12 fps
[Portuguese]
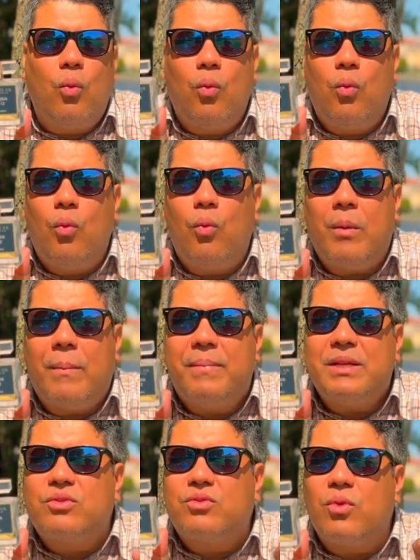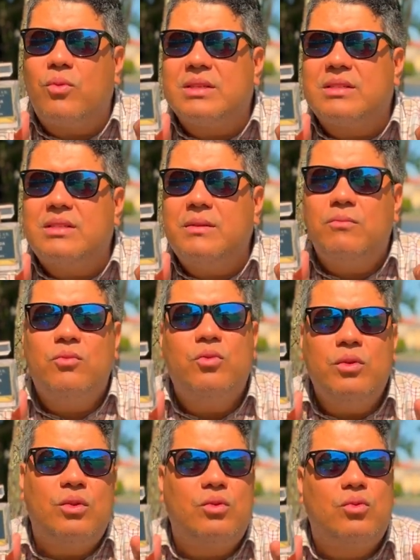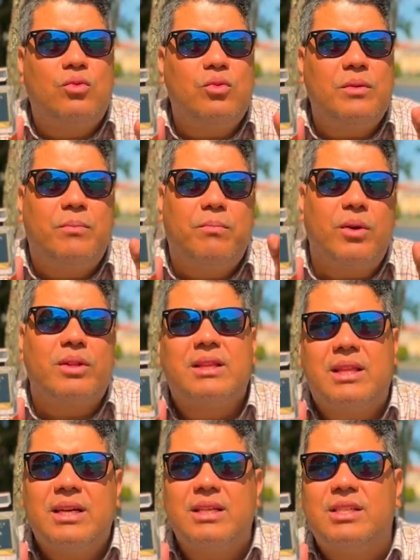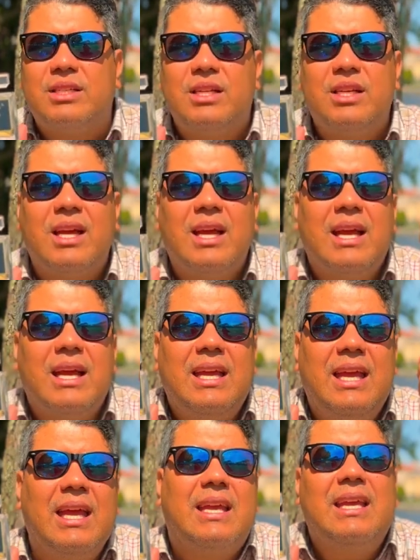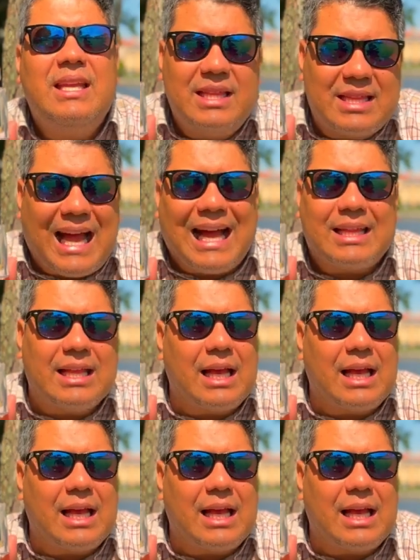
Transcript: uma pessoa assim muito importante e requintada